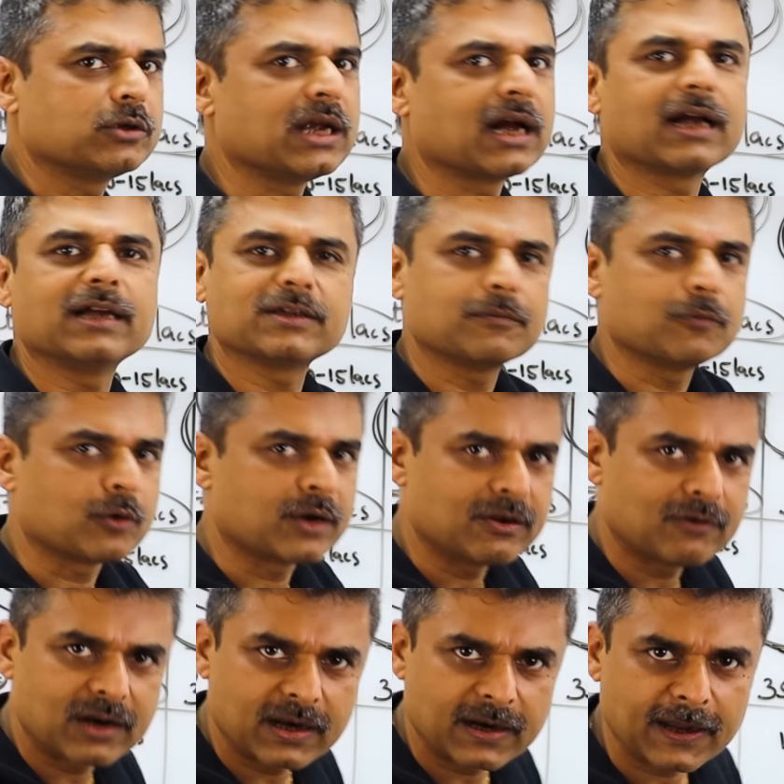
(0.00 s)
हो जाएगा ये सब
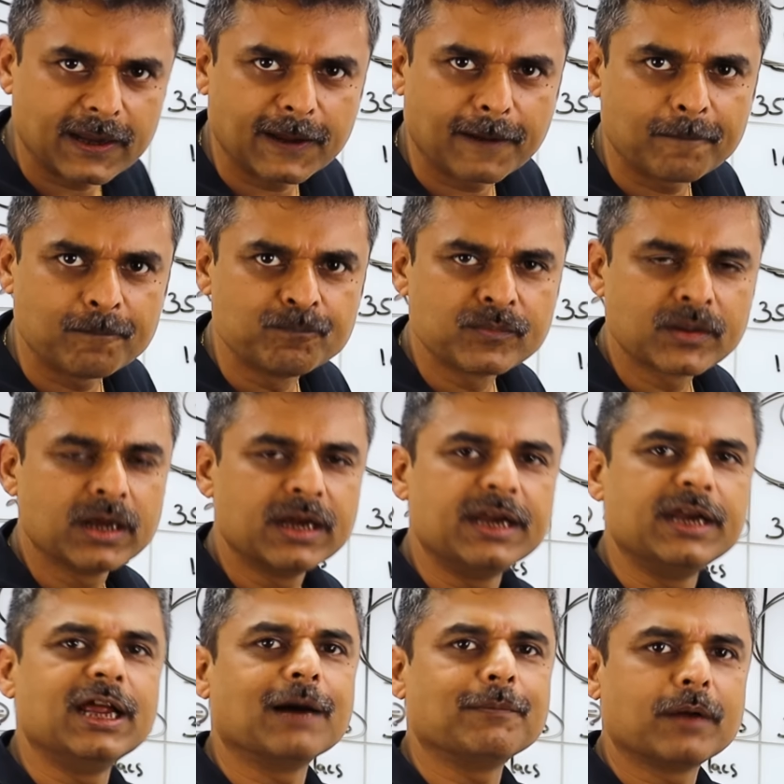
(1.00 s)
होने वाला नहीं है
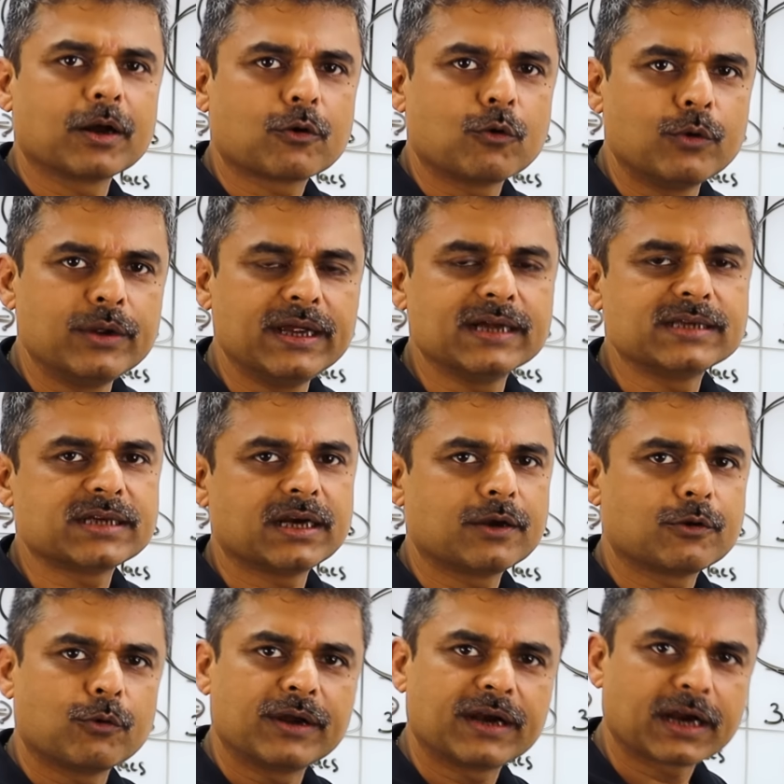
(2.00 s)
इंडिया में कोई
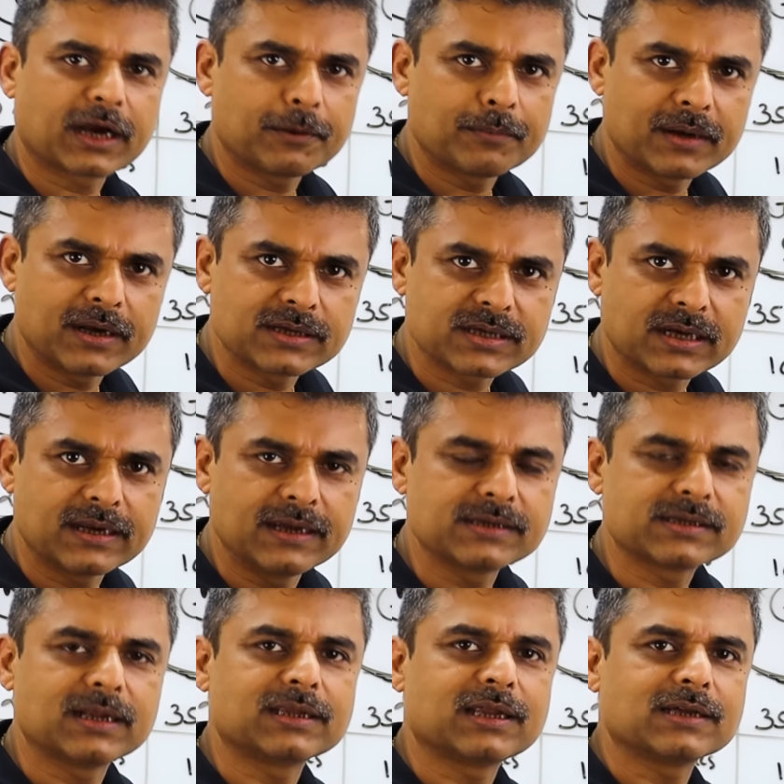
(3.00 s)
एजेंट कोई रिकमेंडेशन
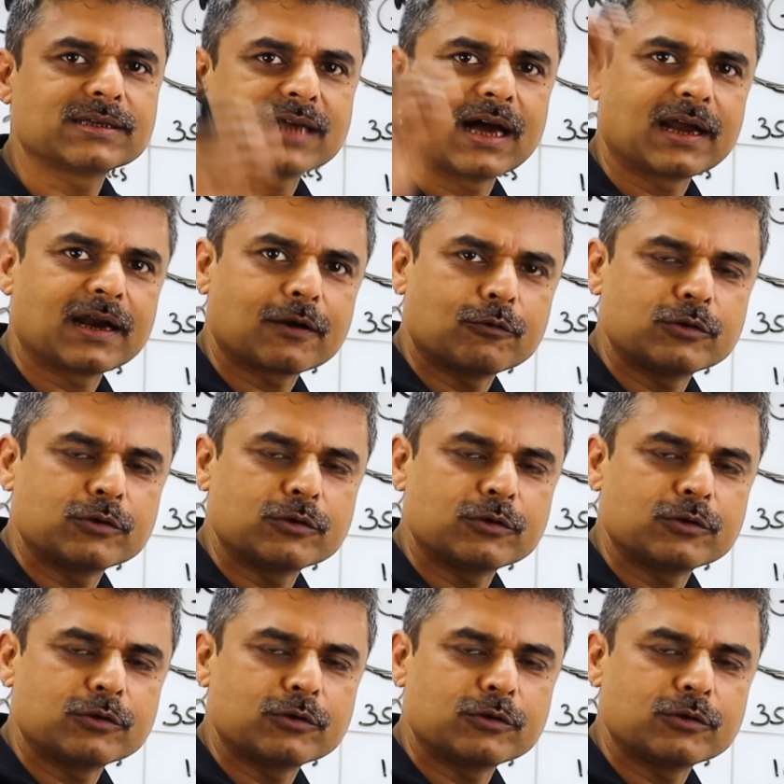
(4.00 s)
नहीं चलता सारा